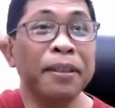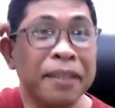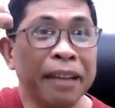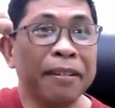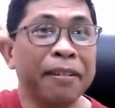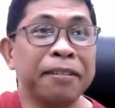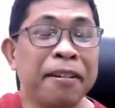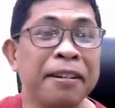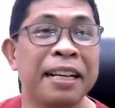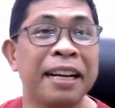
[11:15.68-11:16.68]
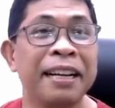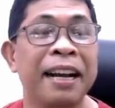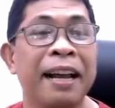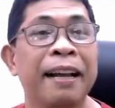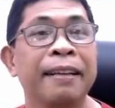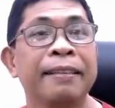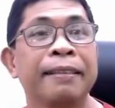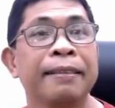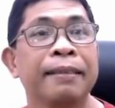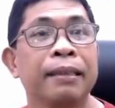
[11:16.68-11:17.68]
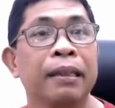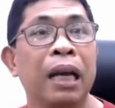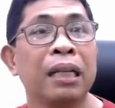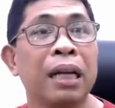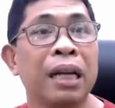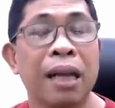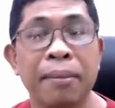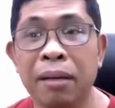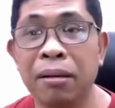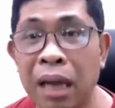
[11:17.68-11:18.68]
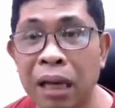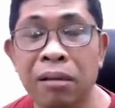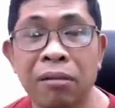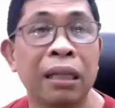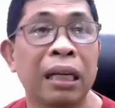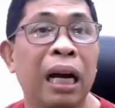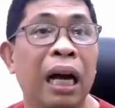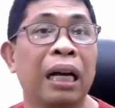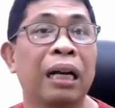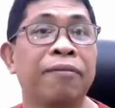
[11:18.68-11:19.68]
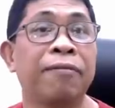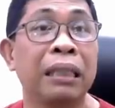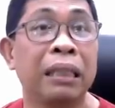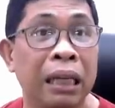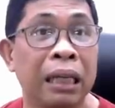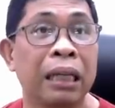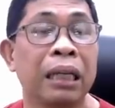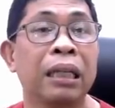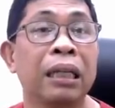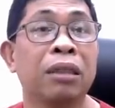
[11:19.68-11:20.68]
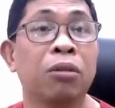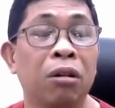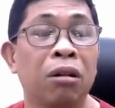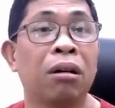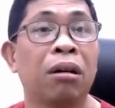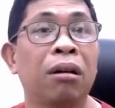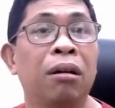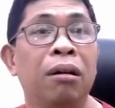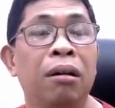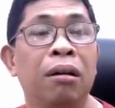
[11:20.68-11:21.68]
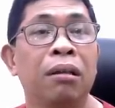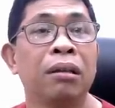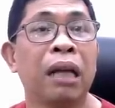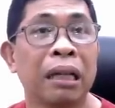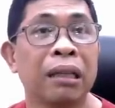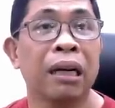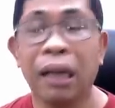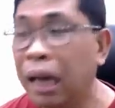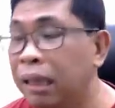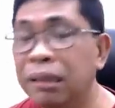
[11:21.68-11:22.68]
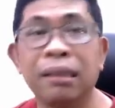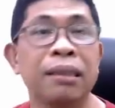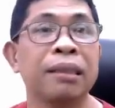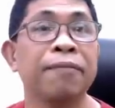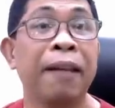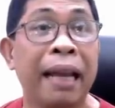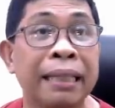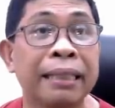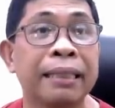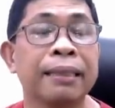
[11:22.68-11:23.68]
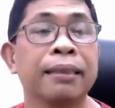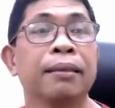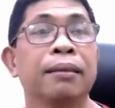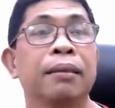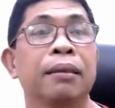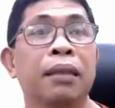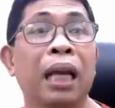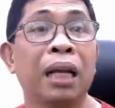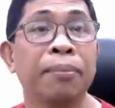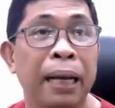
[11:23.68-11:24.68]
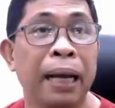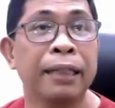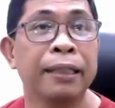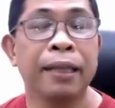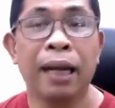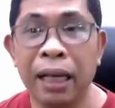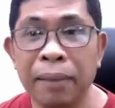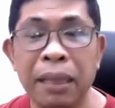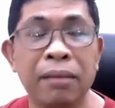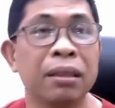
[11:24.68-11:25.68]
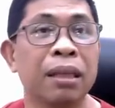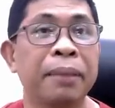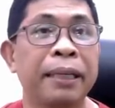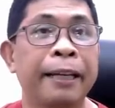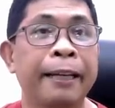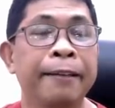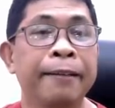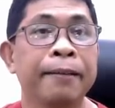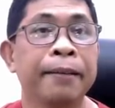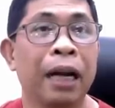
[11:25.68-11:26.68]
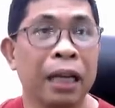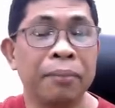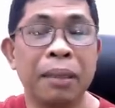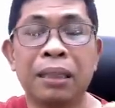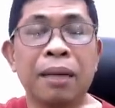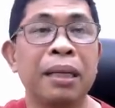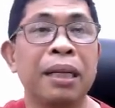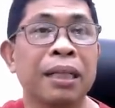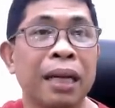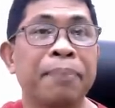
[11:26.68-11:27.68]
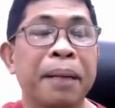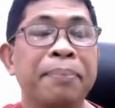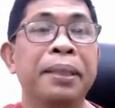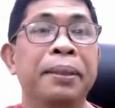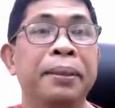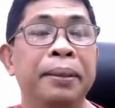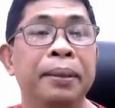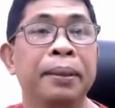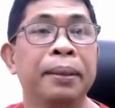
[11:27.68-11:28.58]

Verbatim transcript: demonyo nagkocontrol sa kanila. Kaya sinasabi ko sa inyo, we are fighting this war not against flesh and blood. Ang ibig kong sabihin, ang ibig sabihin ni San Pablo,